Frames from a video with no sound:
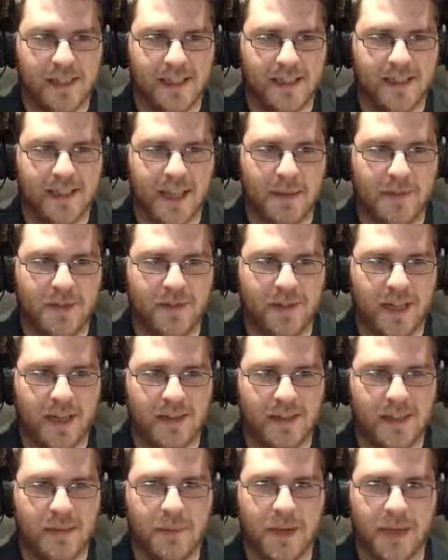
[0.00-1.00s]
das hat er mich wieder
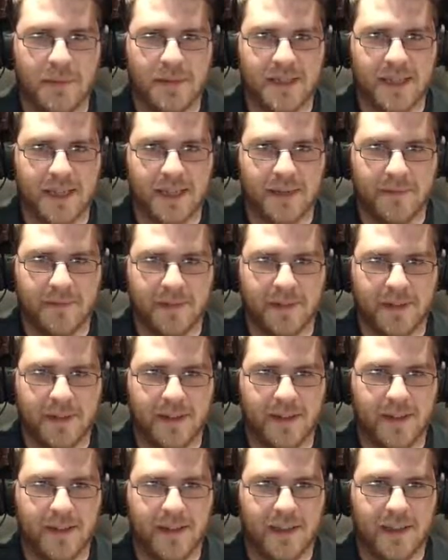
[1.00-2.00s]
ausgebremst, ey.
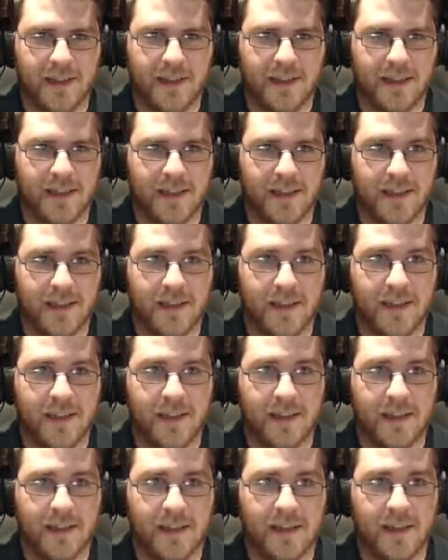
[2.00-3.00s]
Ja,
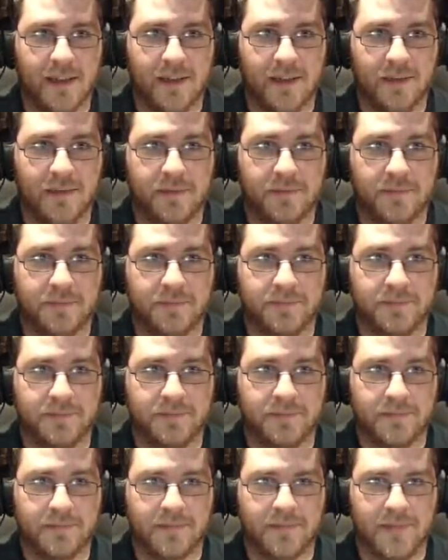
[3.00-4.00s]
nochmal Motor abwürgen, wie in der
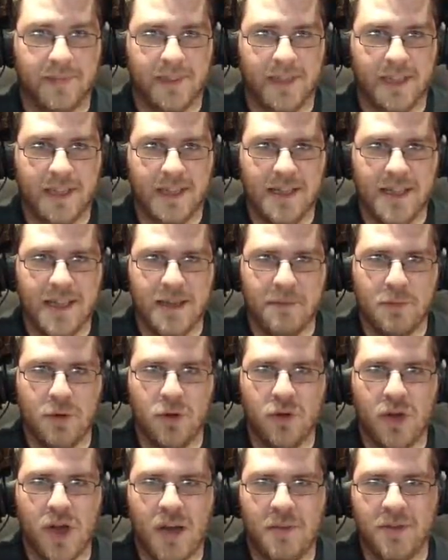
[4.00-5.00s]
Fahrschule. Nee, nee, nee,
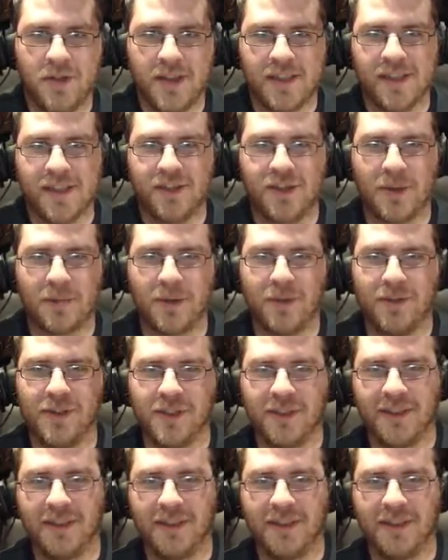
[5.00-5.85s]
Motor habe ich jetzt noch nicht abgewürgt.